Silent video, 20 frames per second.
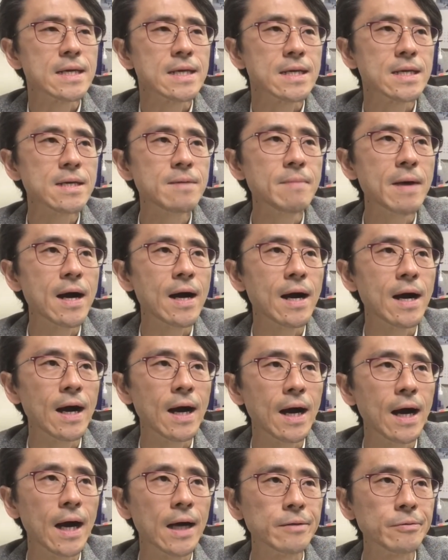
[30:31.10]
今
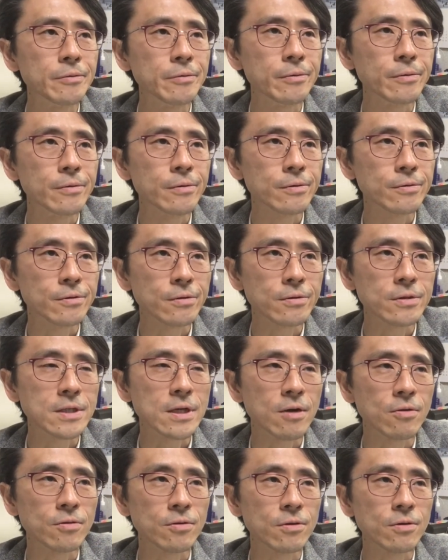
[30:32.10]
あの特に
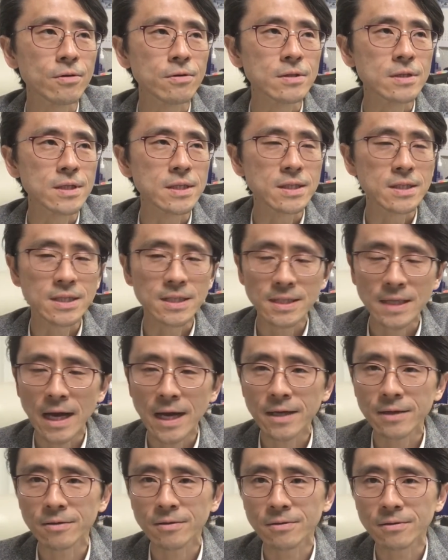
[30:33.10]
この時
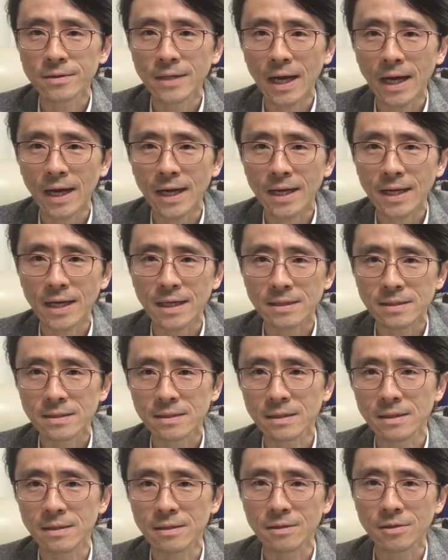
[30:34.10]
代の流れが、
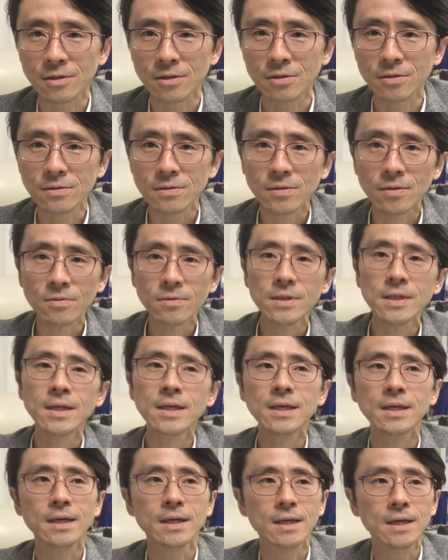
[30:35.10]
うん、急速
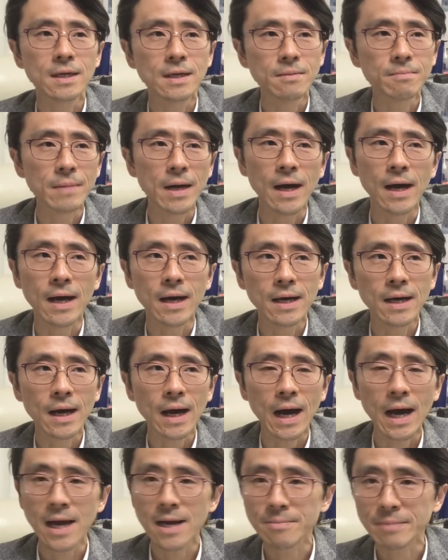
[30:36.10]
に、まあ、
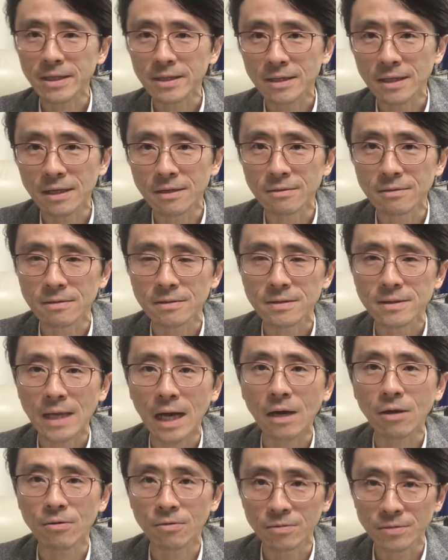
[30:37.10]
早まってる
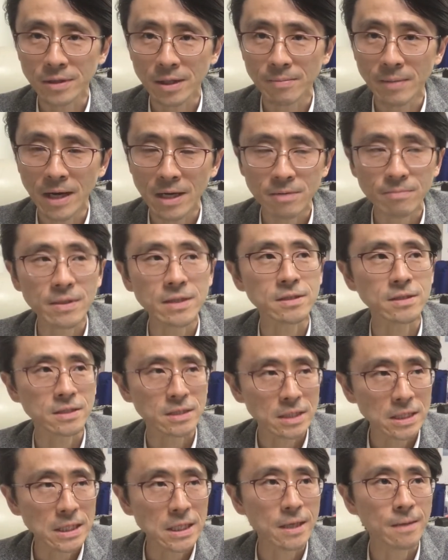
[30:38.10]
昨今でもあります
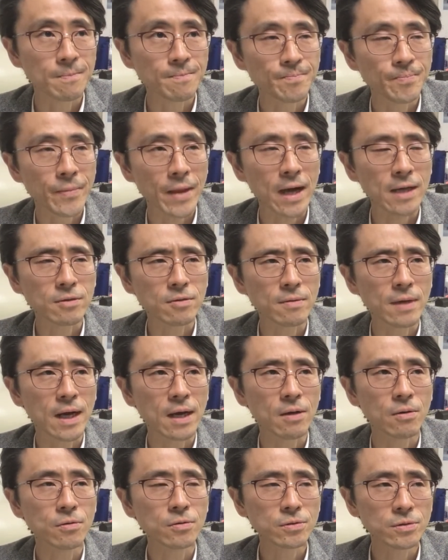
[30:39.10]
しあとは
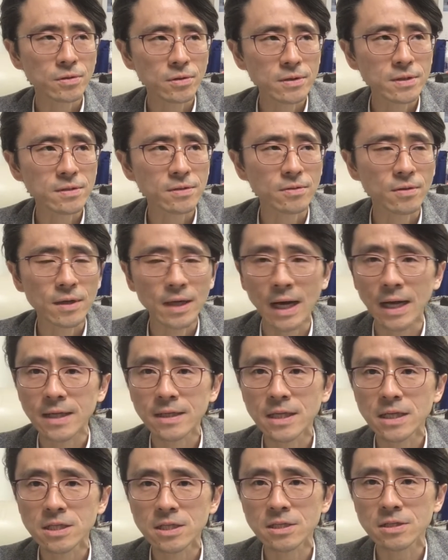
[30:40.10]
本当にその借り
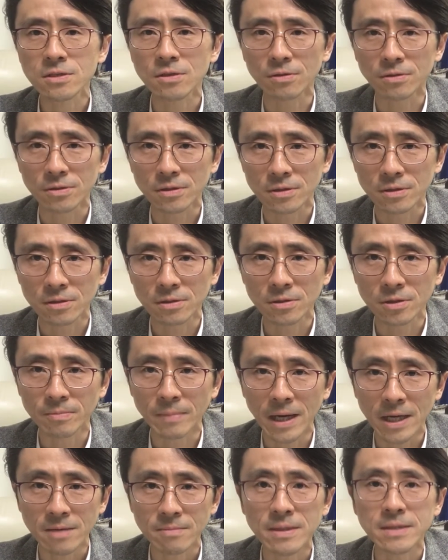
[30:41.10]
手市場っていうのも
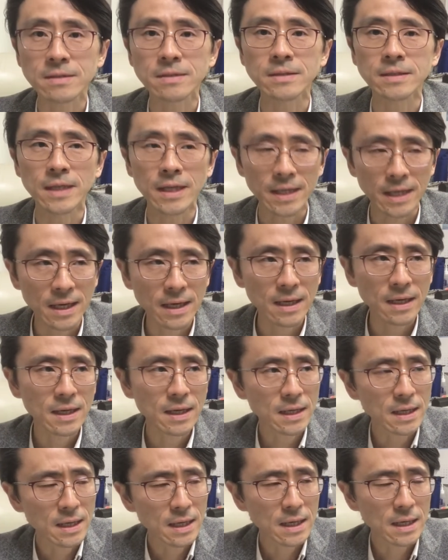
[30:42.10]
ありますんでね
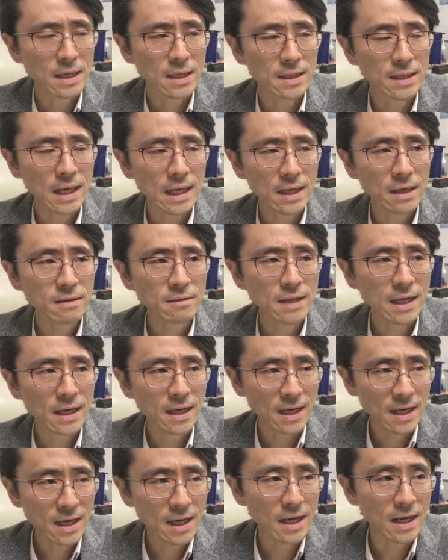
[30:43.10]
できるだ
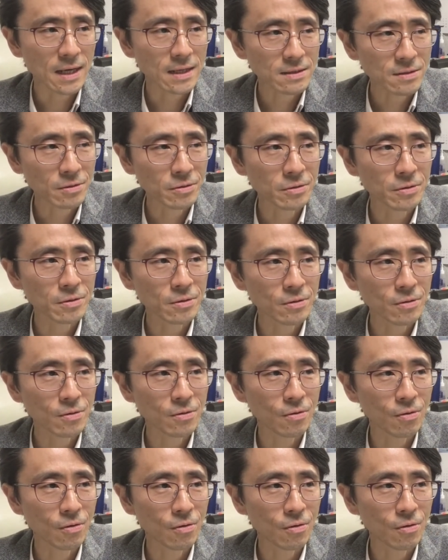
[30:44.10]
けその